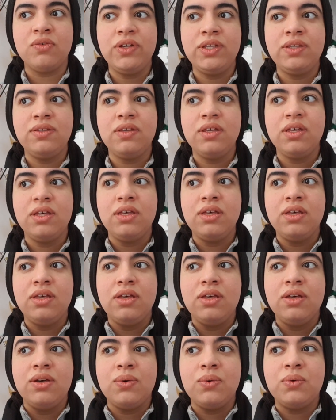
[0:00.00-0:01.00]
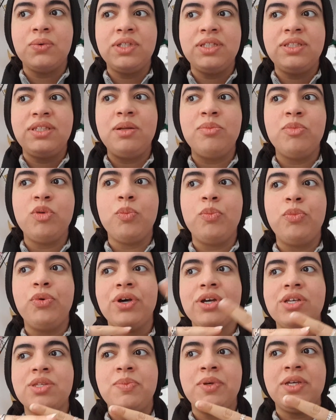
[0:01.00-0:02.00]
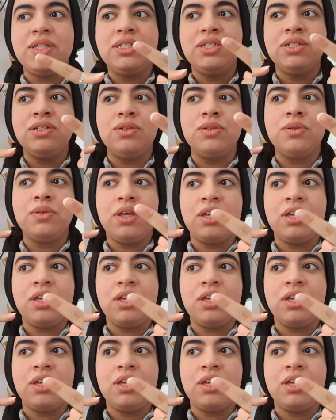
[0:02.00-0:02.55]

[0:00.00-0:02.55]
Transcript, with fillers: fait, on est tellement peu respectueux,